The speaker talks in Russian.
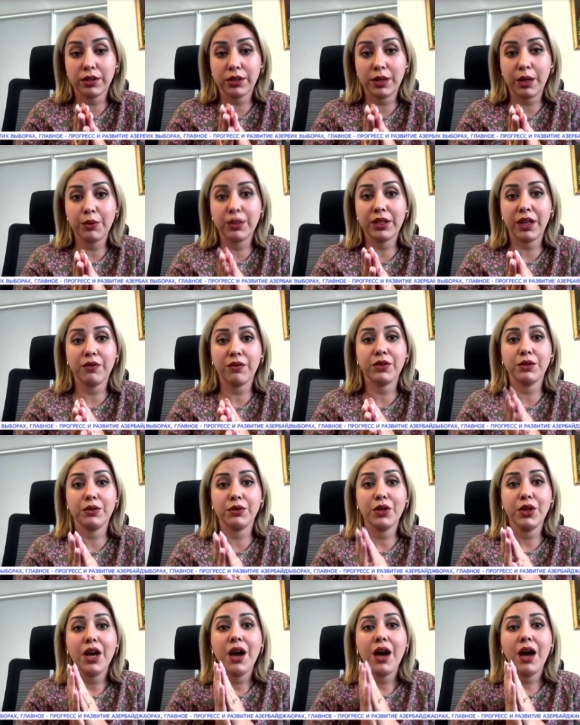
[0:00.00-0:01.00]
самое
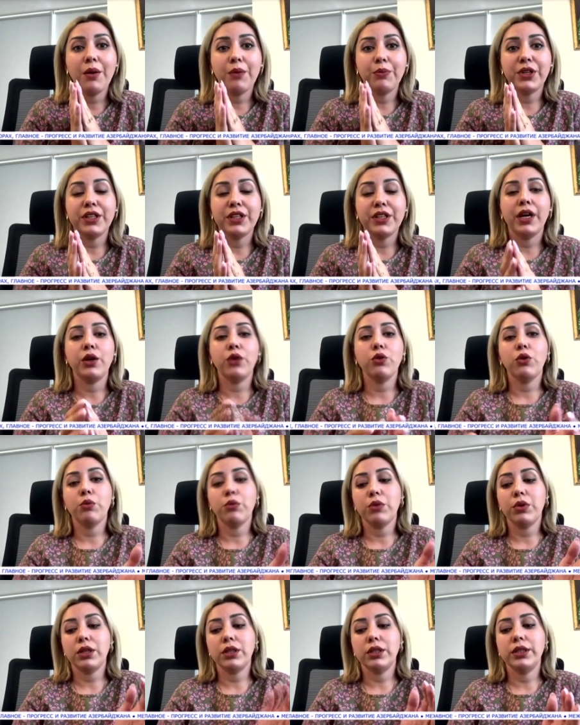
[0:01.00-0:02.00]
главное,
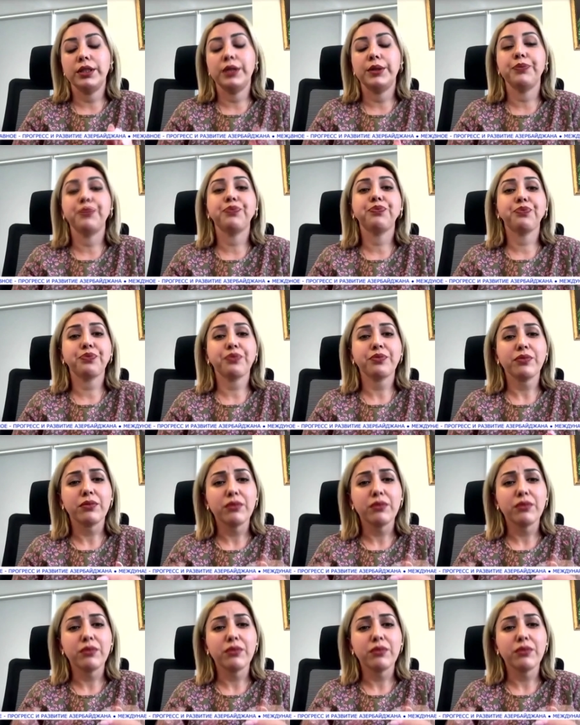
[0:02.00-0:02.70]
передаем и